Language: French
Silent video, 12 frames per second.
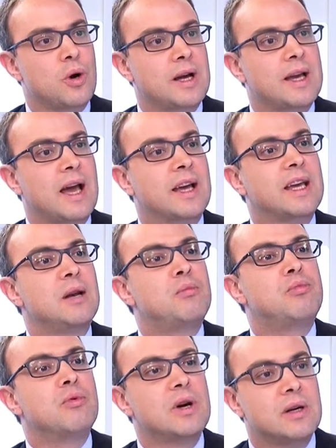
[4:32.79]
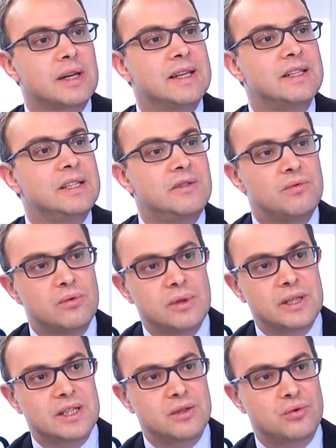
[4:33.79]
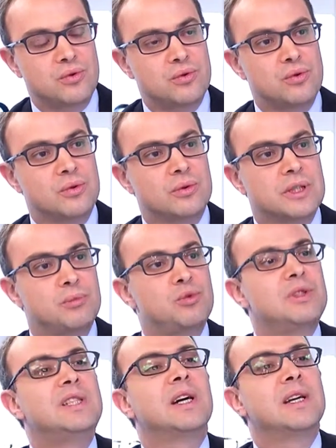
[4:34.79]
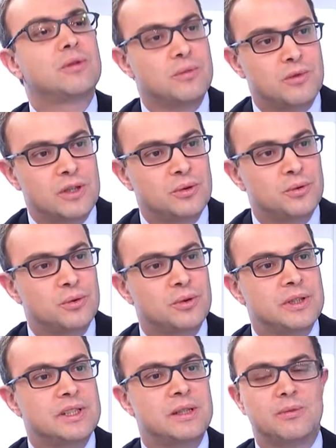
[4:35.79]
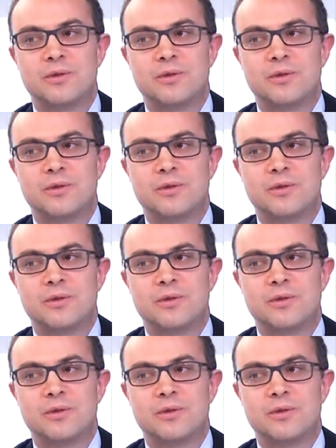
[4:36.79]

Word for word: à, quel point, à quel niveau les réseaux sociaux contribuent directement à la notoriété.